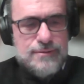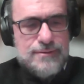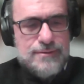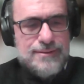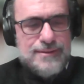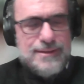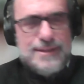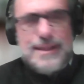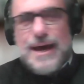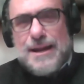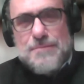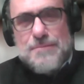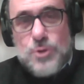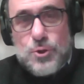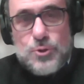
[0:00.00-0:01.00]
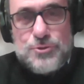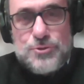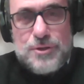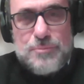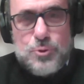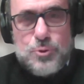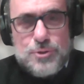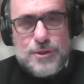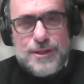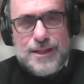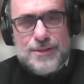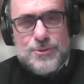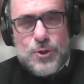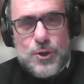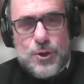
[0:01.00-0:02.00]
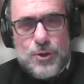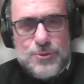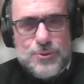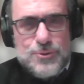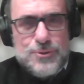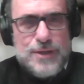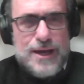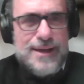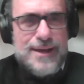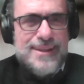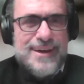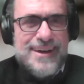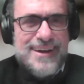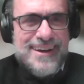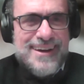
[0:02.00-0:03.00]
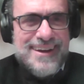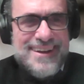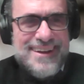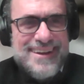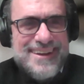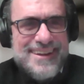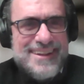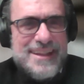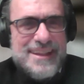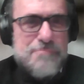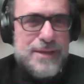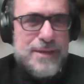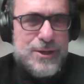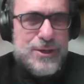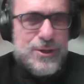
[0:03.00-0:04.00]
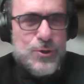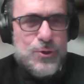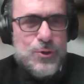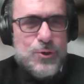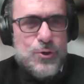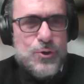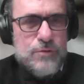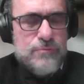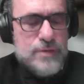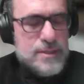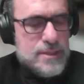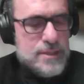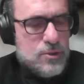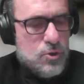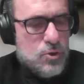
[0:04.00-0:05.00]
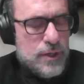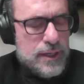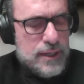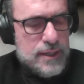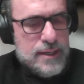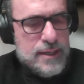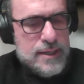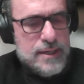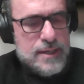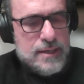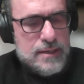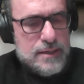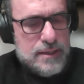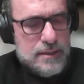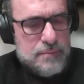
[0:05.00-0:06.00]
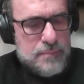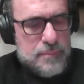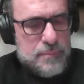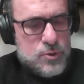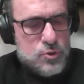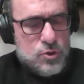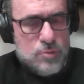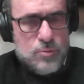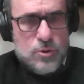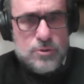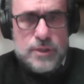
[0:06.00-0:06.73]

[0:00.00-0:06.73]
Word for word: di dare il mio contributo ad Antonio da, da, da piccolo investitore eh, mi è piaciuto molto